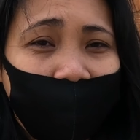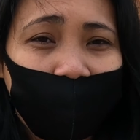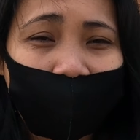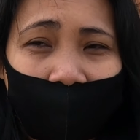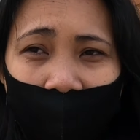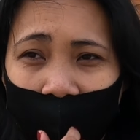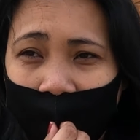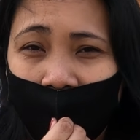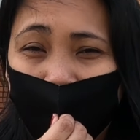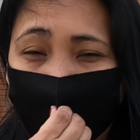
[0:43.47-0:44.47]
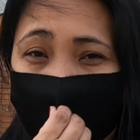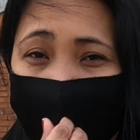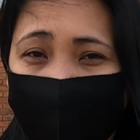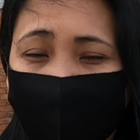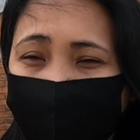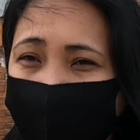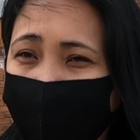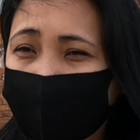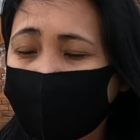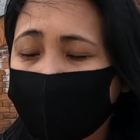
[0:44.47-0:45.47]
dito sa Spain.
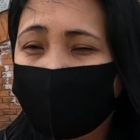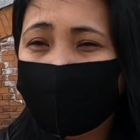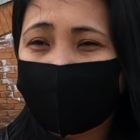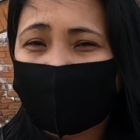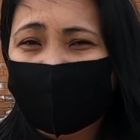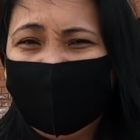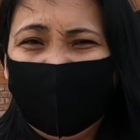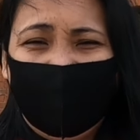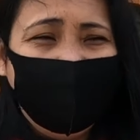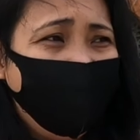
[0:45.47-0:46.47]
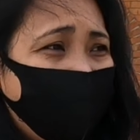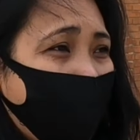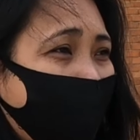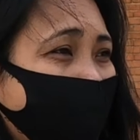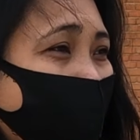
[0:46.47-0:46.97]
Madam. Ano, papasok